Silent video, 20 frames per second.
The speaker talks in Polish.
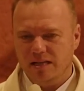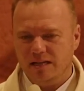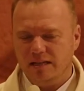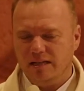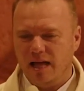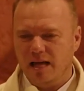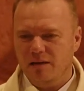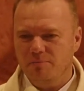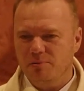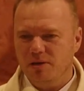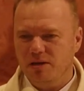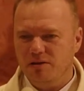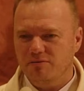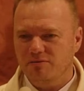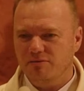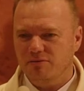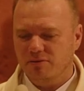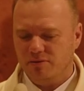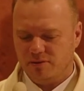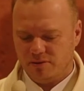
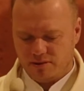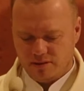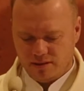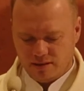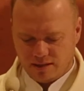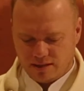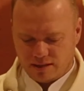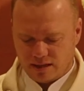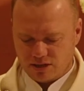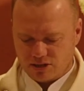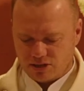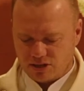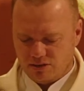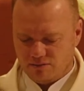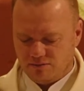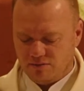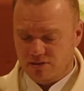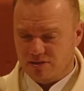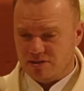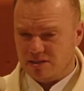Najpierw kreśli
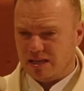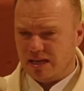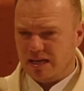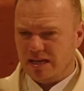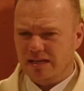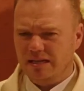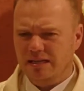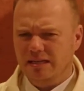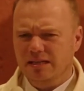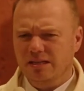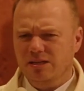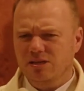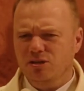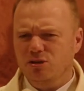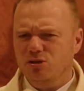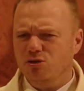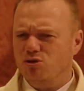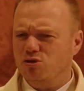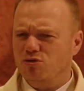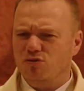wizję
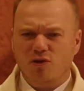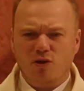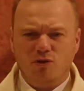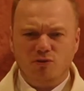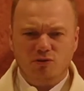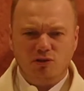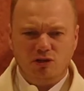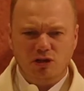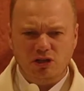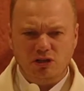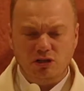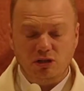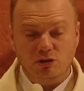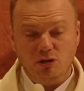świątyni.